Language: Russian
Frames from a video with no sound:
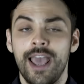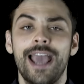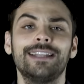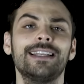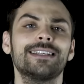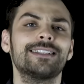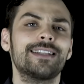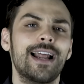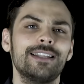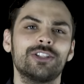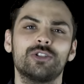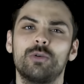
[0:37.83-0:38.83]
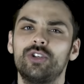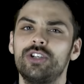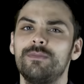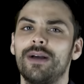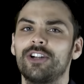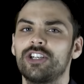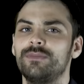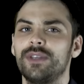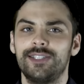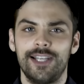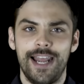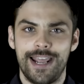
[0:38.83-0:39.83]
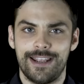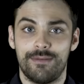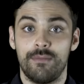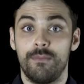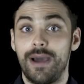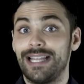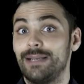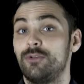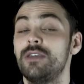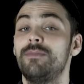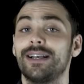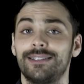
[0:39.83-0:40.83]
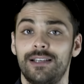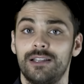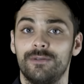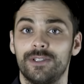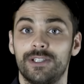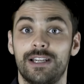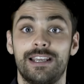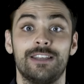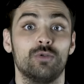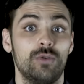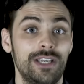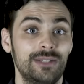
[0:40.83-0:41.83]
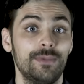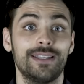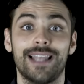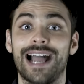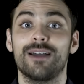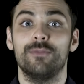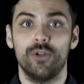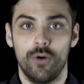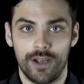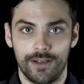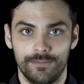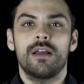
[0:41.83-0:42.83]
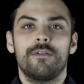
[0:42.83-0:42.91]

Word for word: Это страны с очень большим населением, поэтому и последователей индуизма так много.